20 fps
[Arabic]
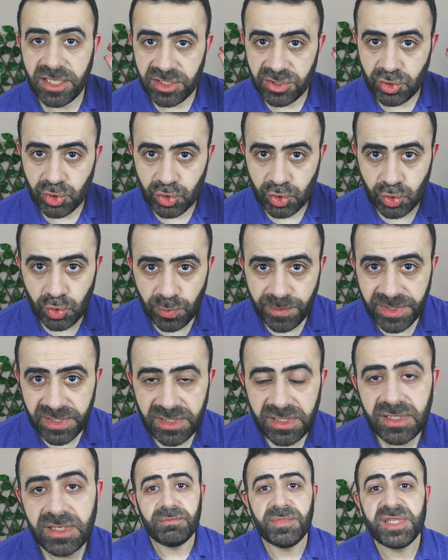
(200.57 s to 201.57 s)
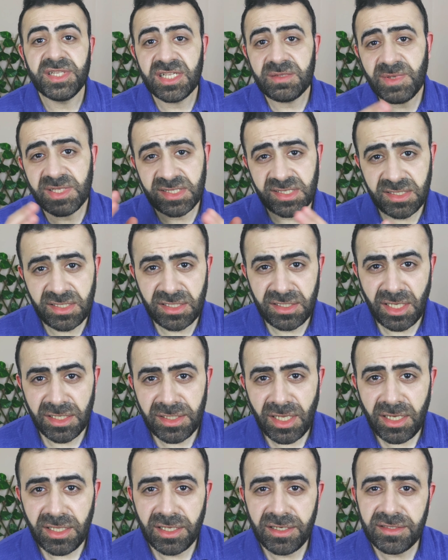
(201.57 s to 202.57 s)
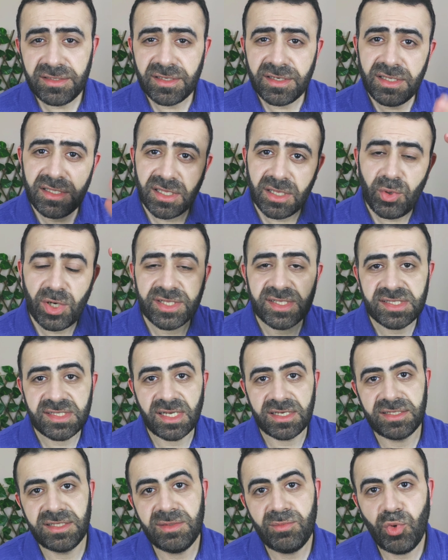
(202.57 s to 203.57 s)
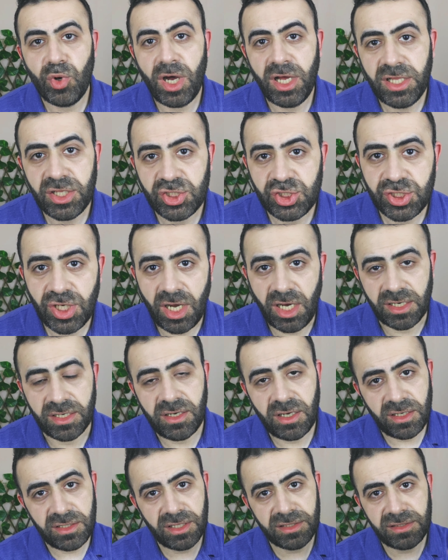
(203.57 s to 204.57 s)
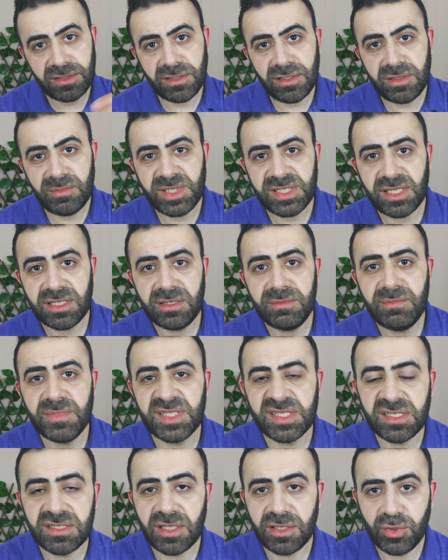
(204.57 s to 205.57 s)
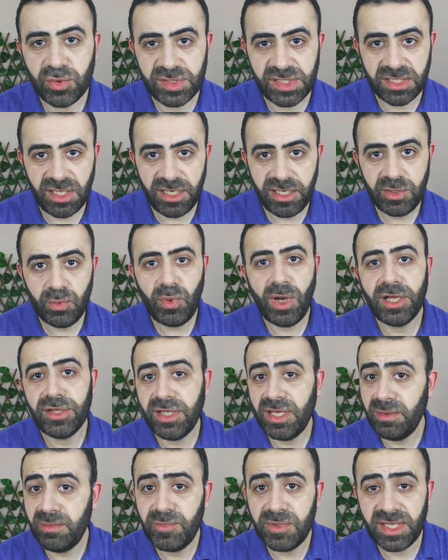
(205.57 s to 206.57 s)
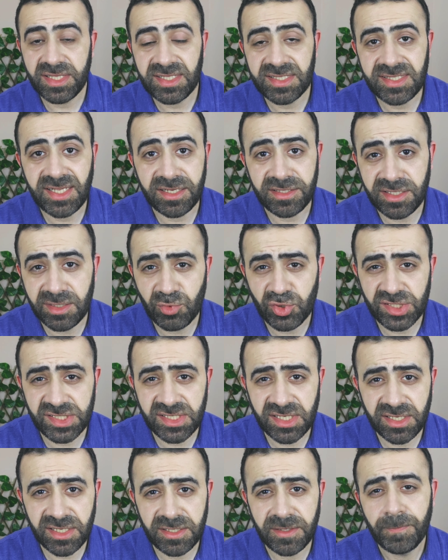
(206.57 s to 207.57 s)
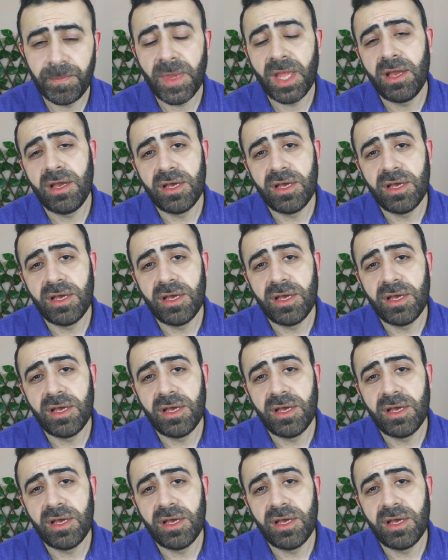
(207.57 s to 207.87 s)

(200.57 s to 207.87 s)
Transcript: الججوبه بالنسبه لزيت النعناع العطري لو هنستخدمه على الشعر خلطناه مثلا بزيت اللوز الحلو هنعمل هنستخدمه ازاي